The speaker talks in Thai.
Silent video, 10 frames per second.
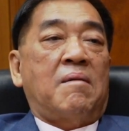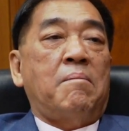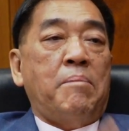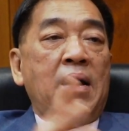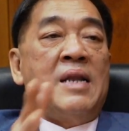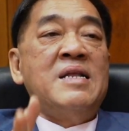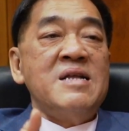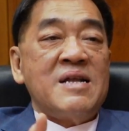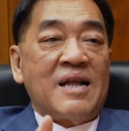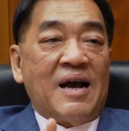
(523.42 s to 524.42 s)
เบิ้ล
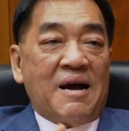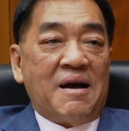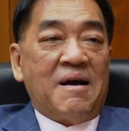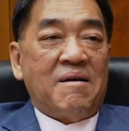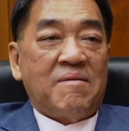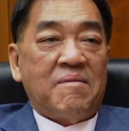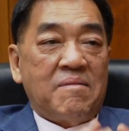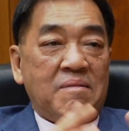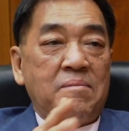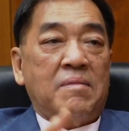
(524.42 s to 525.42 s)
นะฮะ
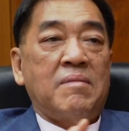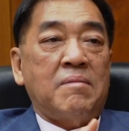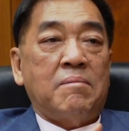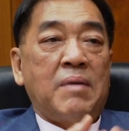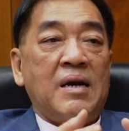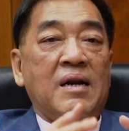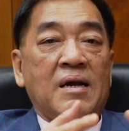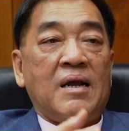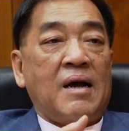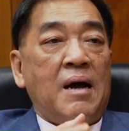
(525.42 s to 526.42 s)
เบิ้ล
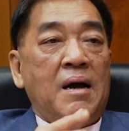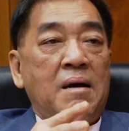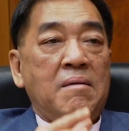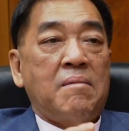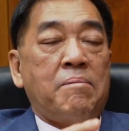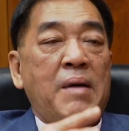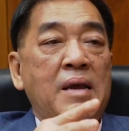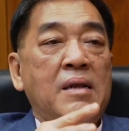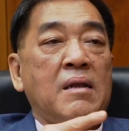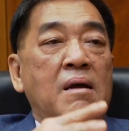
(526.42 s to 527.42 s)
ก็เลยไป
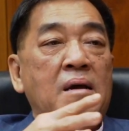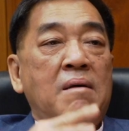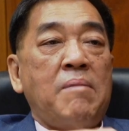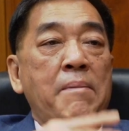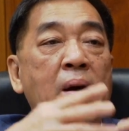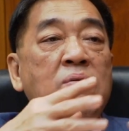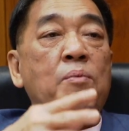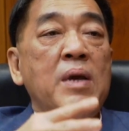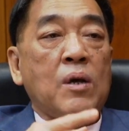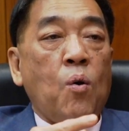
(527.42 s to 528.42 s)
ไปเพิ่มที
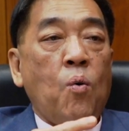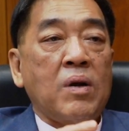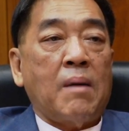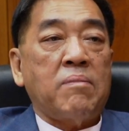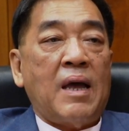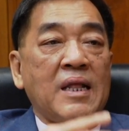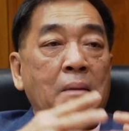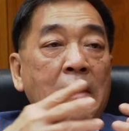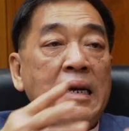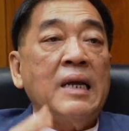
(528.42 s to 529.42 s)
วีคูณกับทาง
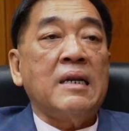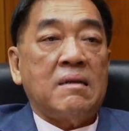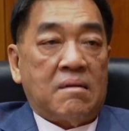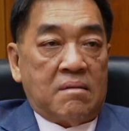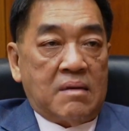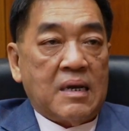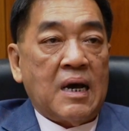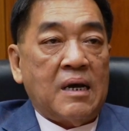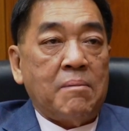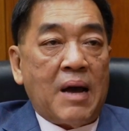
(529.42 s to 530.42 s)
เบอร์เดนที่เกิ
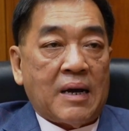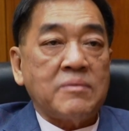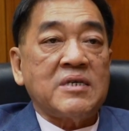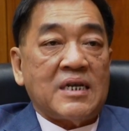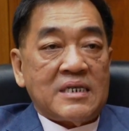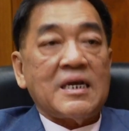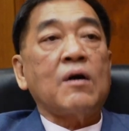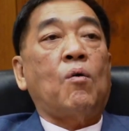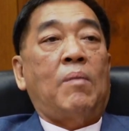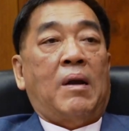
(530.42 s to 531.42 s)
ดขึ้นมากับเศรษฐกิจสัง
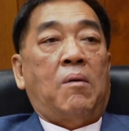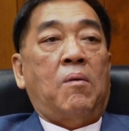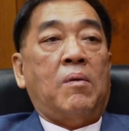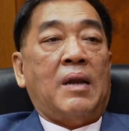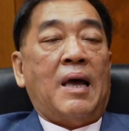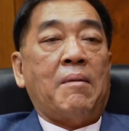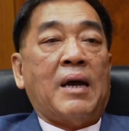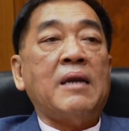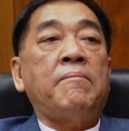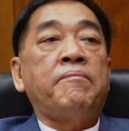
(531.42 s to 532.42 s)
คมเรา นะเพราะ
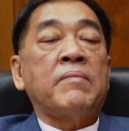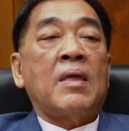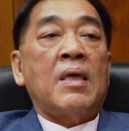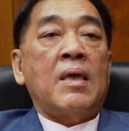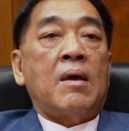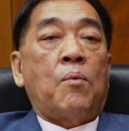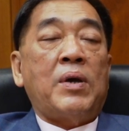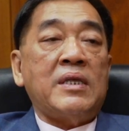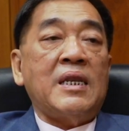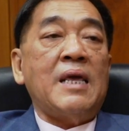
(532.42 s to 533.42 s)
งั้นเว
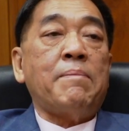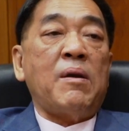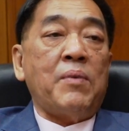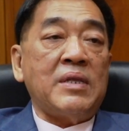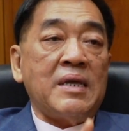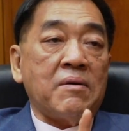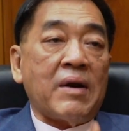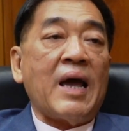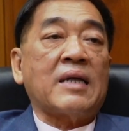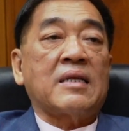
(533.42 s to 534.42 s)
ทีนี้เป็นเวที
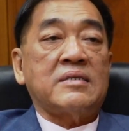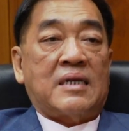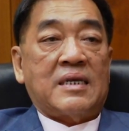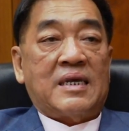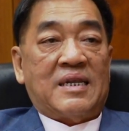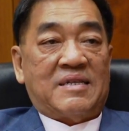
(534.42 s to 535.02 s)
แรกทางเศรษฐกิจ